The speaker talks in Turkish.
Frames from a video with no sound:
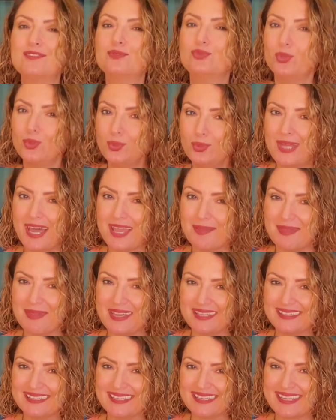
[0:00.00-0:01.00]
dolunay
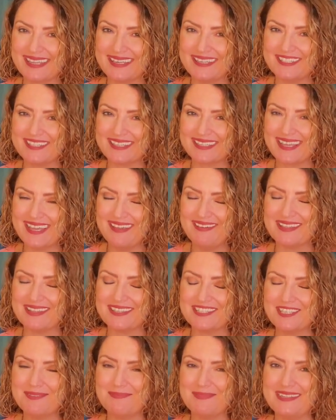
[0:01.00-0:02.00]
meydana gelecek.
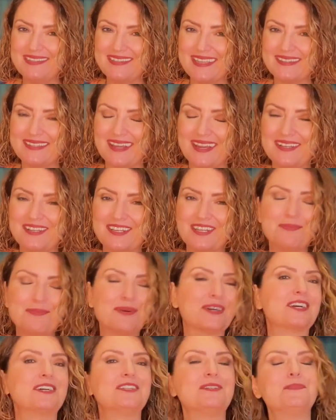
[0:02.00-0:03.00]
Evet, şimdi detaylara
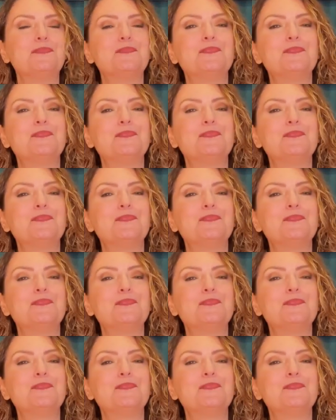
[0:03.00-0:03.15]
bakalım.